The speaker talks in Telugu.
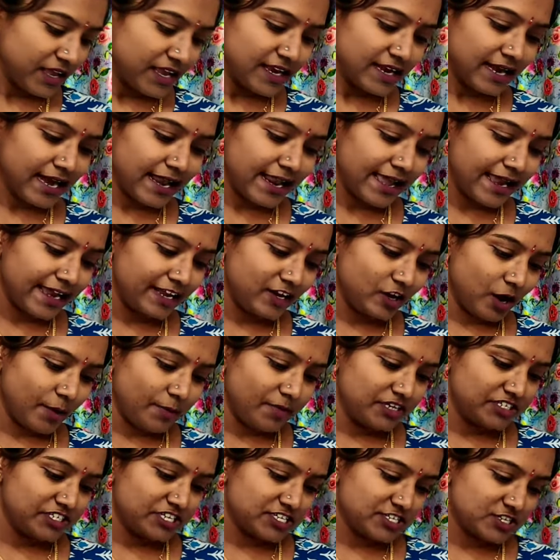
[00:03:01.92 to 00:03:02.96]
ఇంకా అలాగే
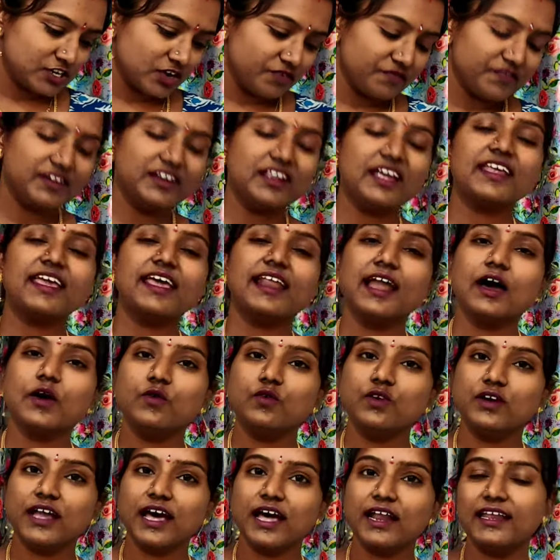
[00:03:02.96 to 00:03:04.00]
నామినేషన్స్లో విన్నర్ ఎలా
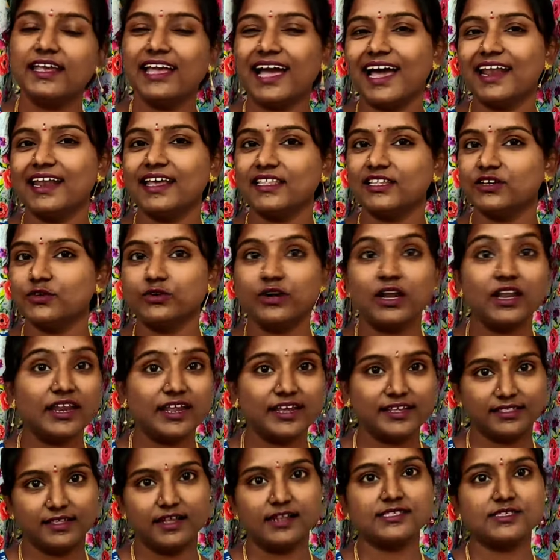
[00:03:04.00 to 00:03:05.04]
ఉండాలి అనేది కూడా
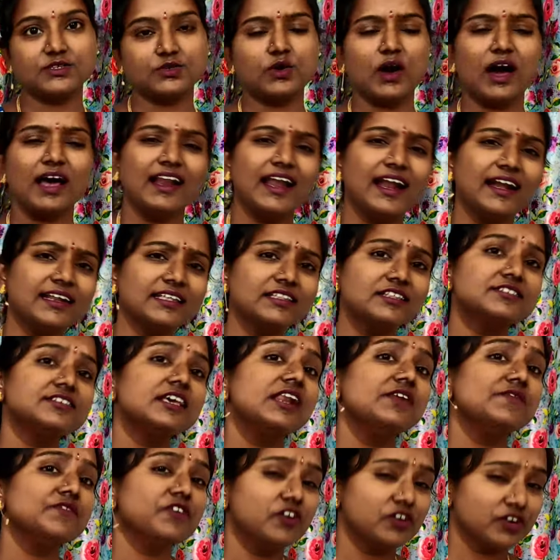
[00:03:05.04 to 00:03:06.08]
నీకు తెలుసు అలాంటిది
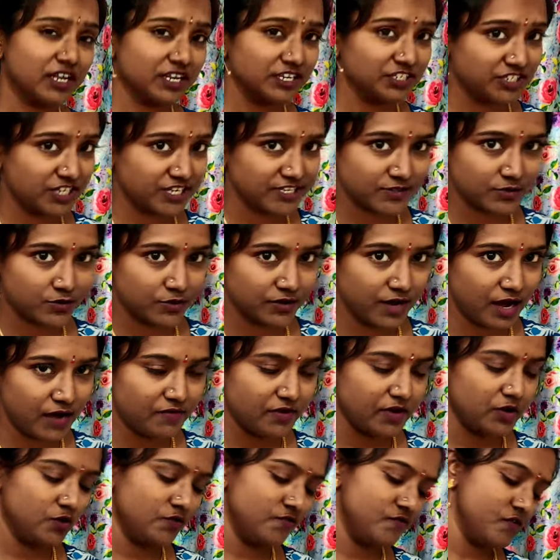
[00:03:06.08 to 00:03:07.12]
సెల్ఫ్ ఓటింగ్
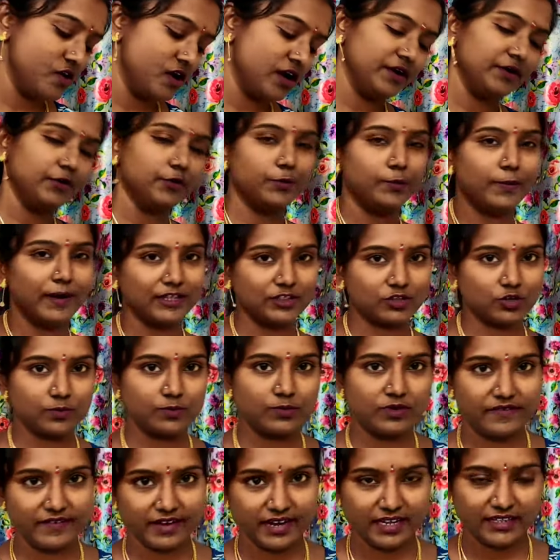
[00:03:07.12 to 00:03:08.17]
చేసుకుంటావా నువ్వు అంటూ
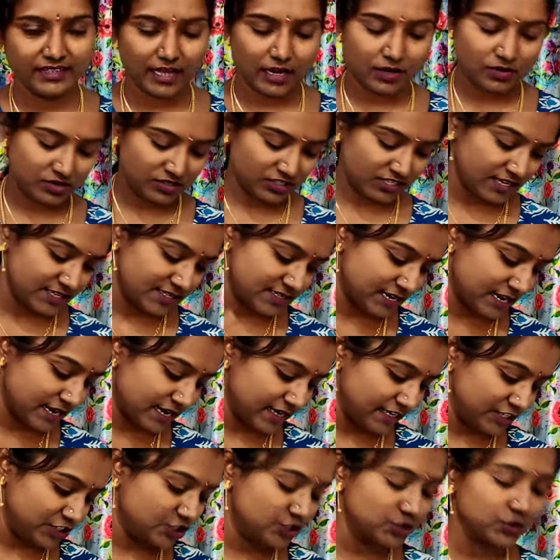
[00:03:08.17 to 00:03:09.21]
లో వెళ్ళి తను చేసిన
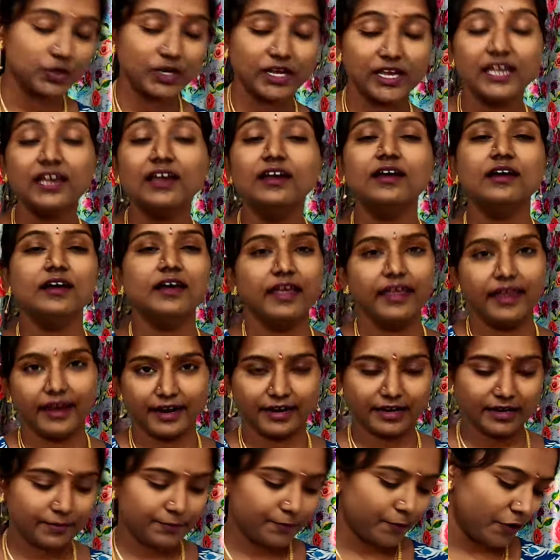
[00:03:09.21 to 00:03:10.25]
ఇష్యూని
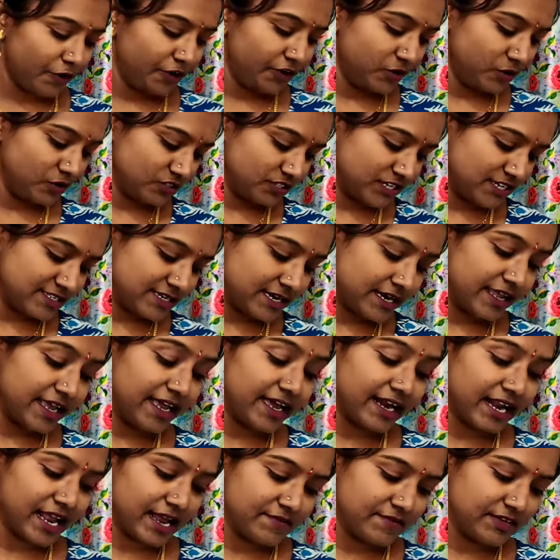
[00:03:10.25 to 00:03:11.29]
ఇక్కడ పాయింట్ అవుట్ చేశాడు
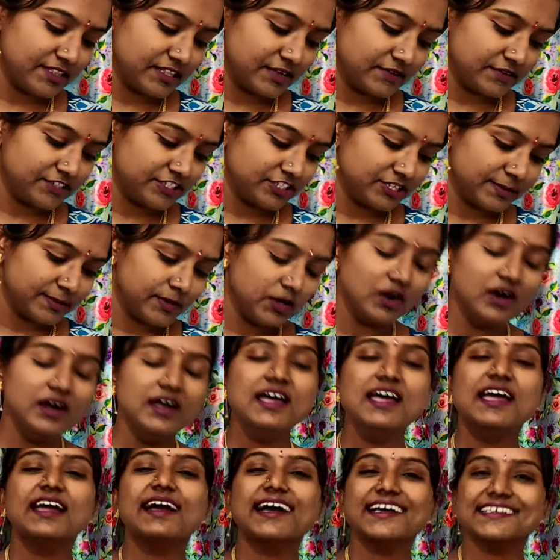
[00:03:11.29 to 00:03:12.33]
ఇక రేవంత్ విషయంలో
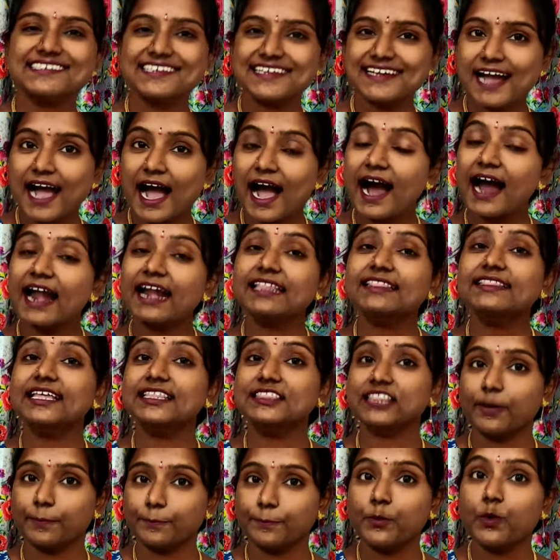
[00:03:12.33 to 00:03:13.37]
కసిగా ఆడితే
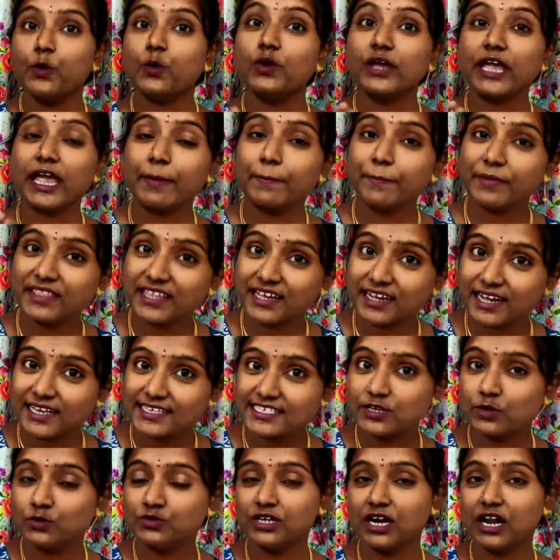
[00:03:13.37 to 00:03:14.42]
తప్పు గేమ్ మీద
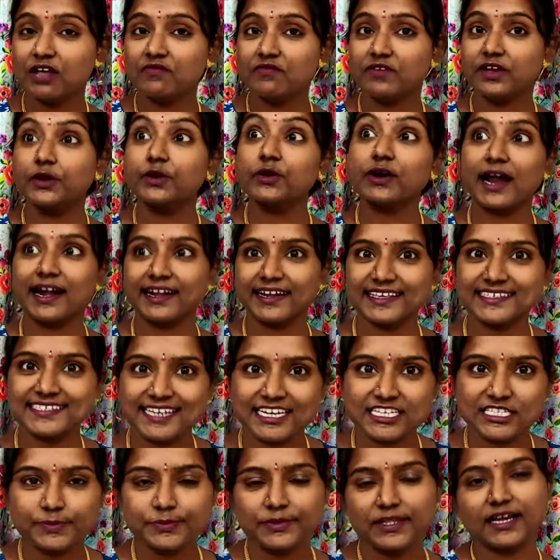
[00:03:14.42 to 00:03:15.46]
కసి ఉండడం వేరు
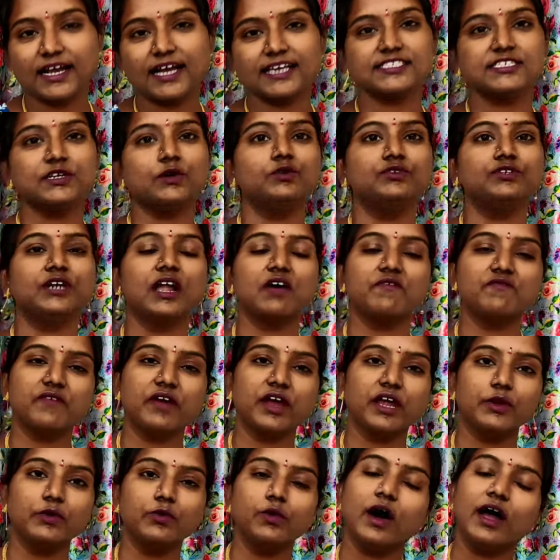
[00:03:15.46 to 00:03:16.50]
కంటెస్టెంట్స్ మీద కసి ఉండడం
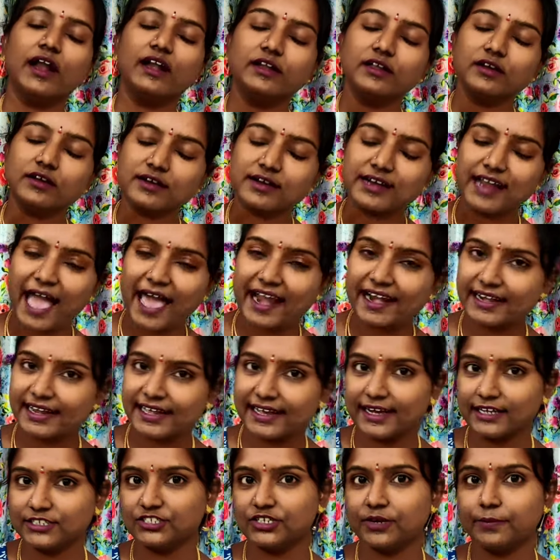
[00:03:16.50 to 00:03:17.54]
వేడు అంటూ
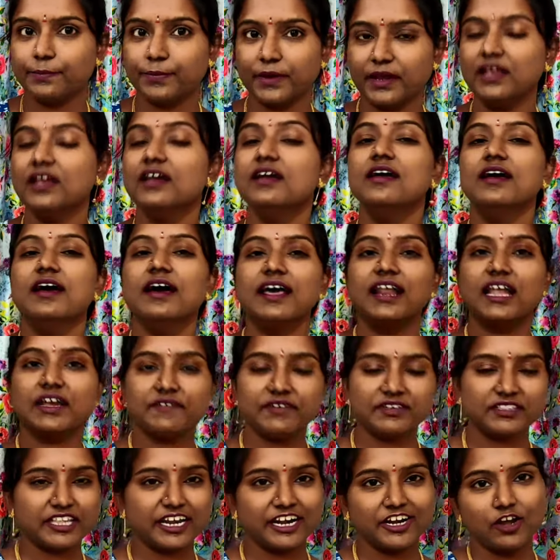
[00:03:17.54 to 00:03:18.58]
క్లారిటీగా చెప్పి
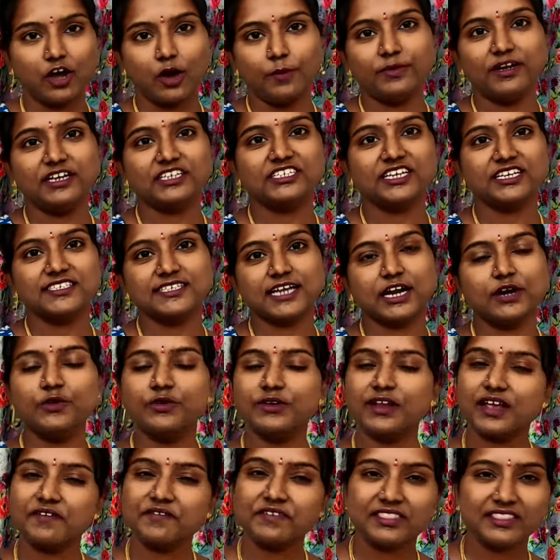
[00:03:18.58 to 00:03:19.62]
ని నామినేట్ చేశాడు
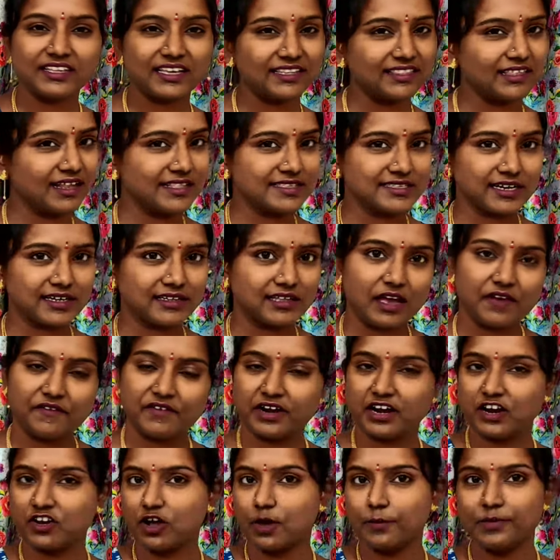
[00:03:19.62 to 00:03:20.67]
కి తెలుసు కదా
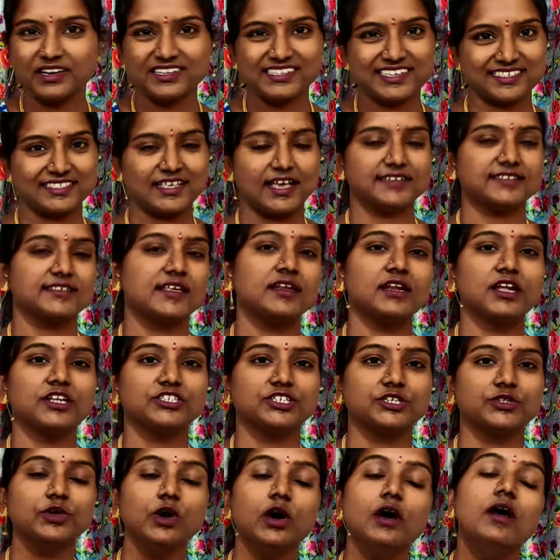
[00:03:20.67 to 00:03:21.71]
ఎవరైనా నామినేట్ చేస్తే అస్సలు
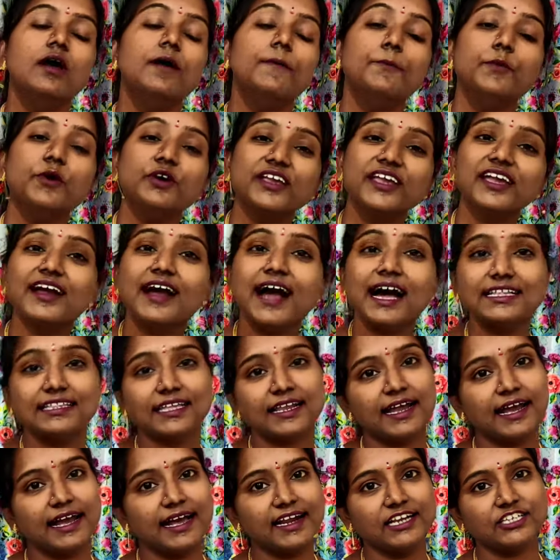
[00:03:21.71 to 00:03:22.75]
నచ్చదు ముఖ్యంగా
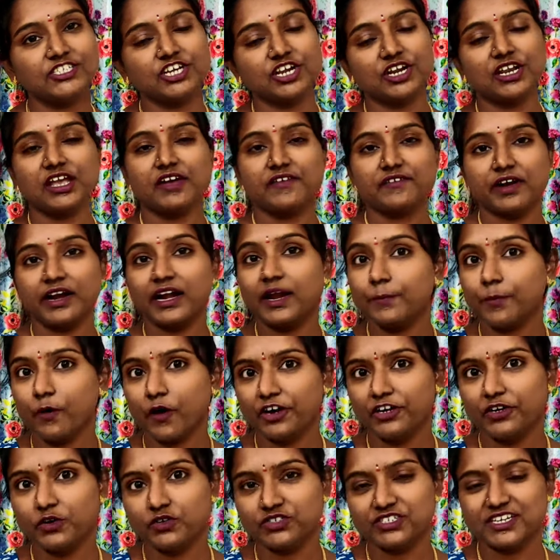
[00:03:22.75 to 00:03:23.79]
అతని ని ఎవరైనా
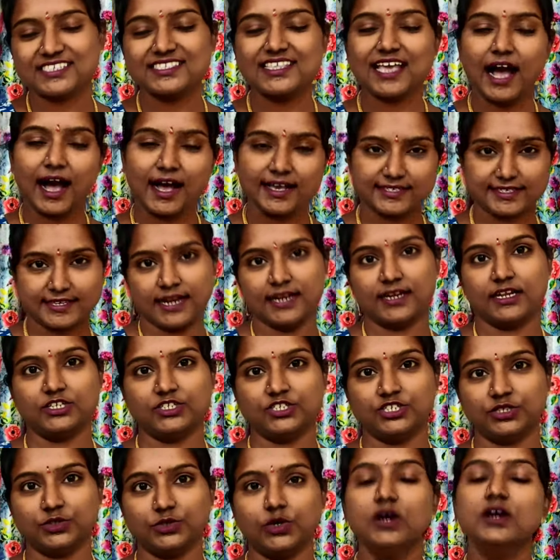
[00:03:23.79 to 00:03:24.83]
పాయింట్ అవుట్ చేస్తే అస్సలు
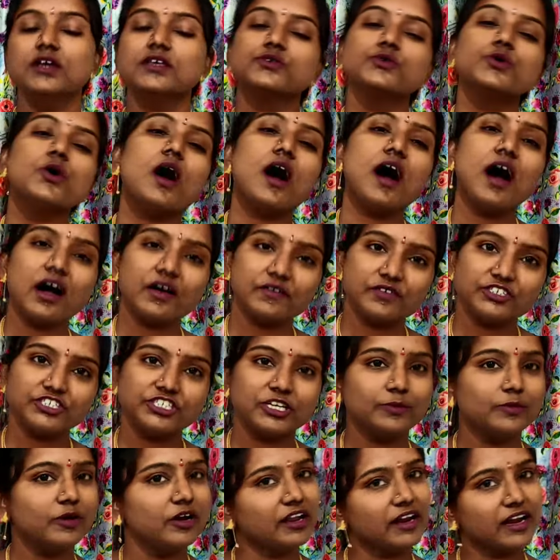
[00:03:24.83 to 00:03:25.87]
నచ్చదు సో ఆ
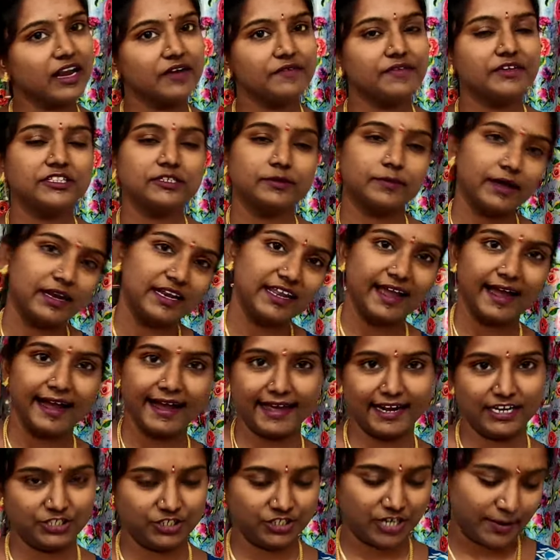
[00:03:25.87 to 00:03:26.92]
విషయంలో రేవంత్ మళ్ళీ
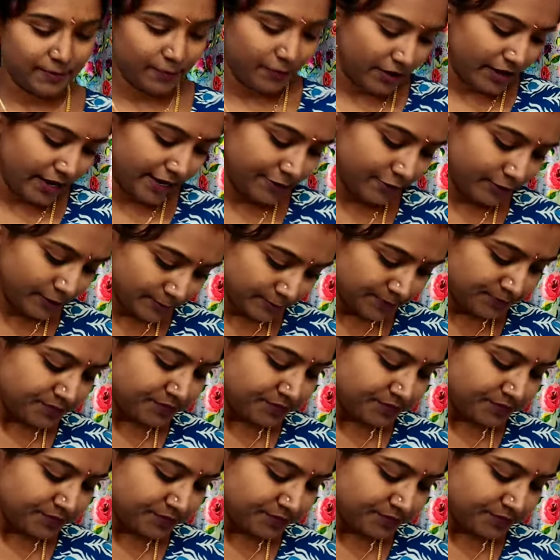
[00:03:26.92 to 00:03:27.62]
అగ్రెషన్ అయిపోయాడు